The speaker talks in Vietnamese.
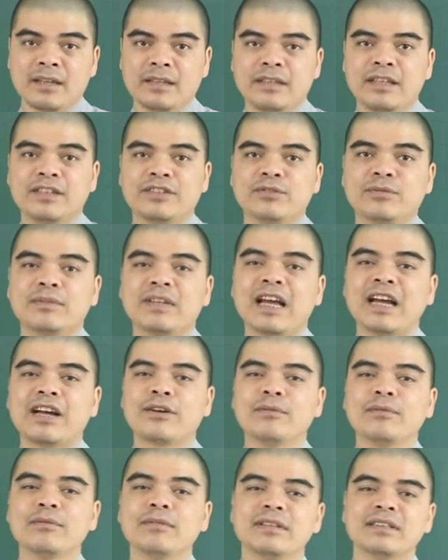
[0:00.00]
thì chúng ta
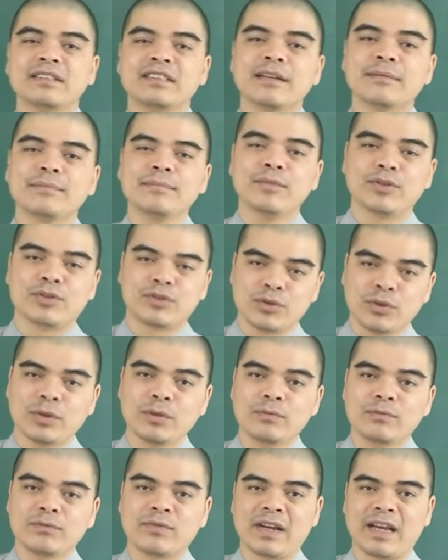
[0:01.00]
cũng xét một
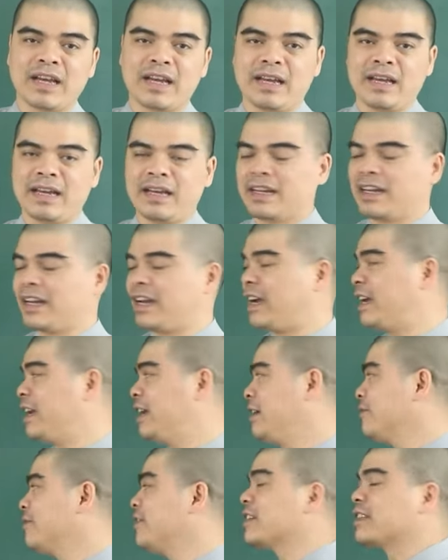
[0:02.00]
chút về
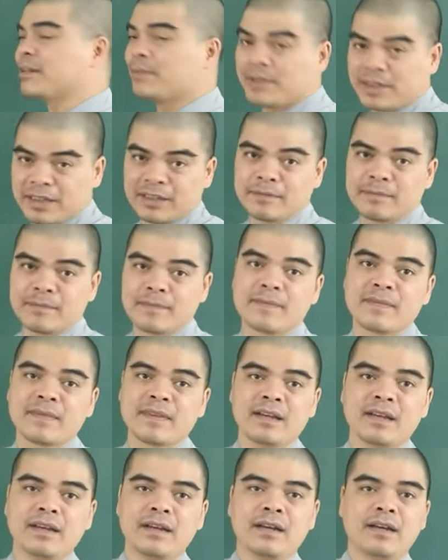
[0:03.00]
cái việc thắp hương
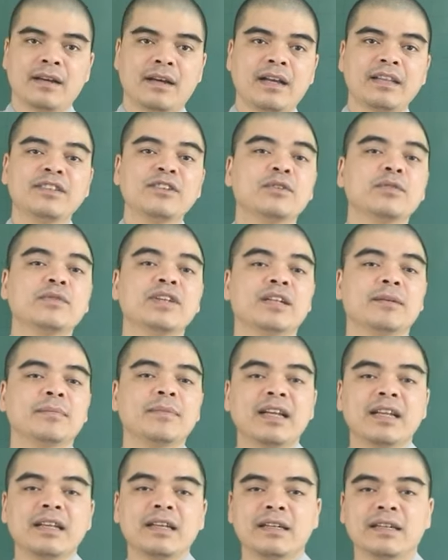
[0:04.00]
à, như quý vị đã
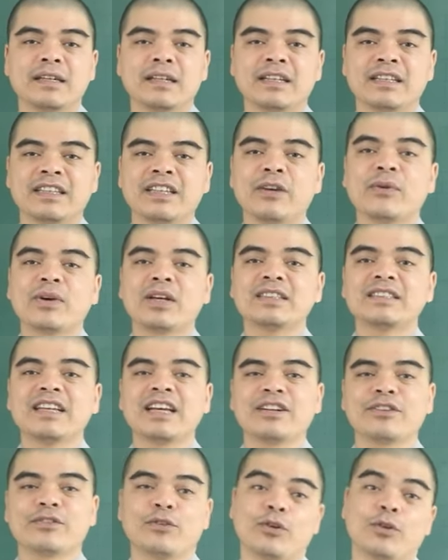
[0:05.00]
biết ấy, theo căn
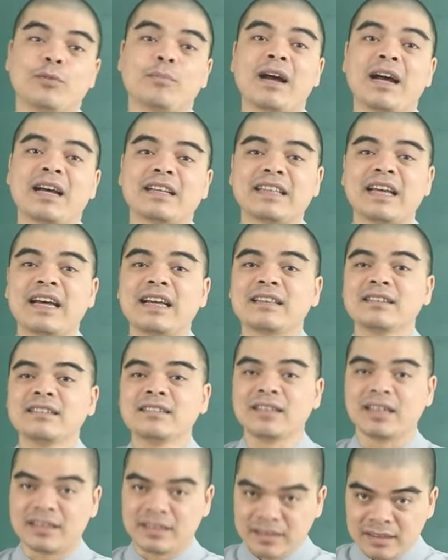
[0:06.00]
dặn của ông bà ta từ
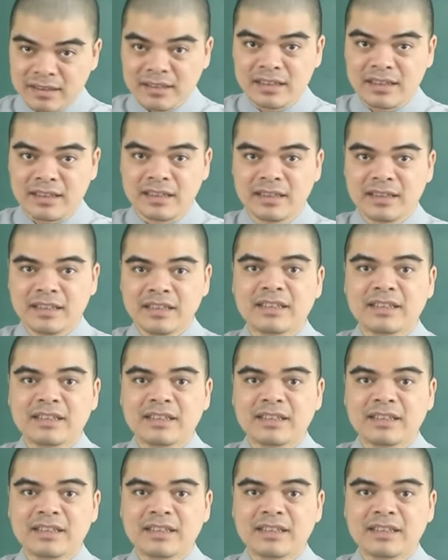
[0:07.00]
thời xưa ấy,